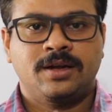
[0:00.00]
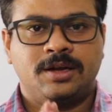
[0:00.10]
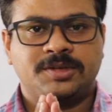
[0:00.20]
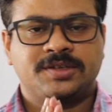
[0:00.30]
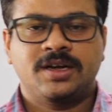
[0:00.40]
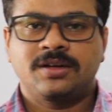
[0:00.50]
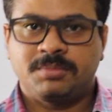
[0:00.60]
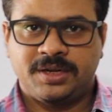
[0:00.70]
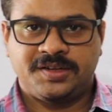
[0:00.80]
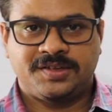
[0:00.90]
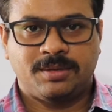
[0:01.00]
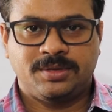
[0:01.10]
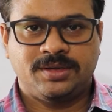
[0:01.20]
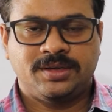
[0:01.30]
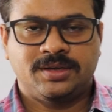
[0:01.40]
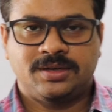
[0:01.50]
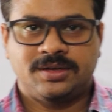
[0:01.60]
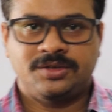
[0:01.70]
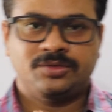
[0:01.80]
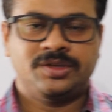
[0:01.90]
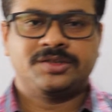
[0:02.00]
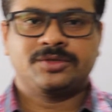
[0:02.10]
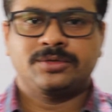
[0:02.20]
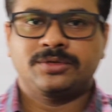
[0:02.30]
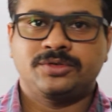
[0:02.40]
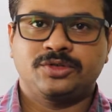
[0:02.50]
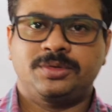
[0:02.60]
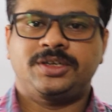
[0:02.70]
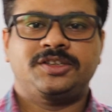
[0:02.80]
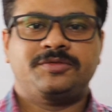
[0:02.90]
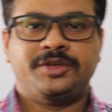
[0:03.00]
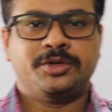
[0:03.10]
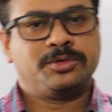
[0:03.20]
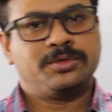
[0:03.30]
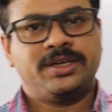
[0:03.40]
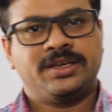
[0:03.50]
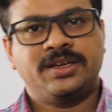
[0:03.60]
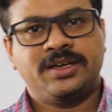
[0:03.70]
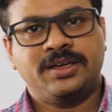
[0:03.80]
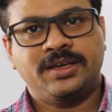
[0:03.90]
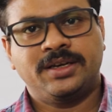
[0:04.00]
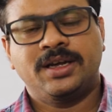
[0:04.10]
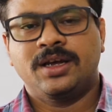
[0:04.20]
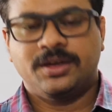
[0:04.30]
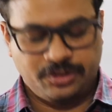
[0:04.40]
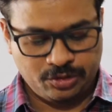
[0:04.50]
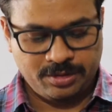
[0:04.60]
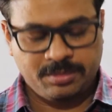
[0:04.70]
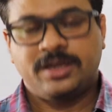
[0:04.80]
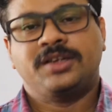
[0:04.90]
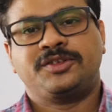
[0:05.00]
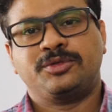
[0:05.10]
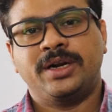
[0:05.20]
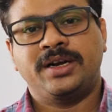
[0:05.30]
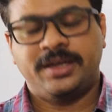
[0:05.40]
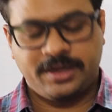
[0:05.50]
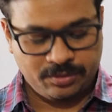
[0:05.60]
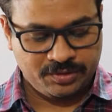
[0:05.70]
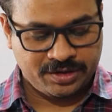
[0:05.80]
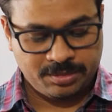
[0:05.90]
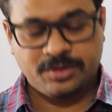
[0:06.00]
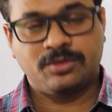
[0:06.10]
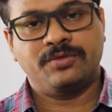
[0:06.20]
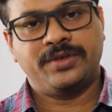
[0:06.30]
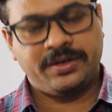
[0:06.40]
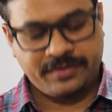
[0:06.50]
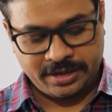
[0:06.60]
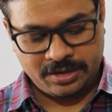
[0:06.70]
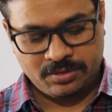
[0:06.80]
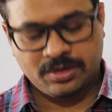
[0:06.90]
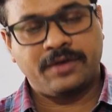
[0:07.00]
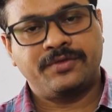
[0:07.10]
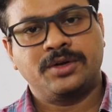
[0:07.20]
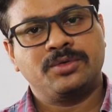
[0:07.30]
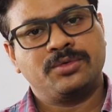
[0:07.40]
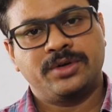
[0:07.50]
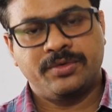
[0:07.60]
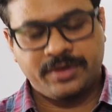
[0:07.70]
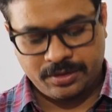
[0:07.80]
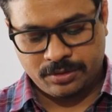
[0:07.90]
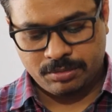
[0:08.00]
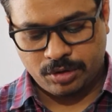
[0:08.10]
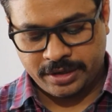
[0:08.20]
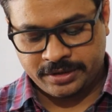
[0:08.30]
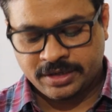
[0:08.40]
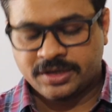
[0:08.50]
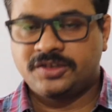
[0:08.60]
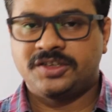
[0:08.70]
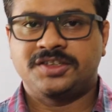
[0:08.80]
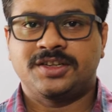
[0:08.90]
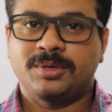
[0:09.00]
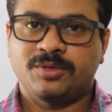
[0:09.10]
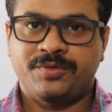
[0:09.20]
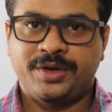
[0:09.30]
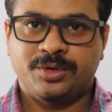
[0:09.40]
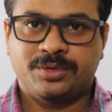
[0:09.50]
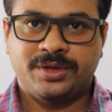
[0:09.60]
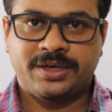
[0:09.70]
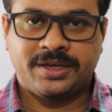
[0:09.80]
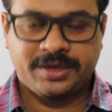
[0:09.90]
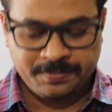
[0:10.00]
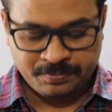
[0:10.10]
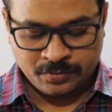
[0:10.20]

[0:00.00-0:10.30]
नमस्कार मेरे सभी यूज़र्स को जो भी इस वीडियो को देख रहे हैं जो भी मेरे स्टूडेंट हैं उन सभी को वेरी वेरी गुड आफ्टरनून गुड इवनिंग गुड मॉर्निंग जिस समय वो वीडियो को देखें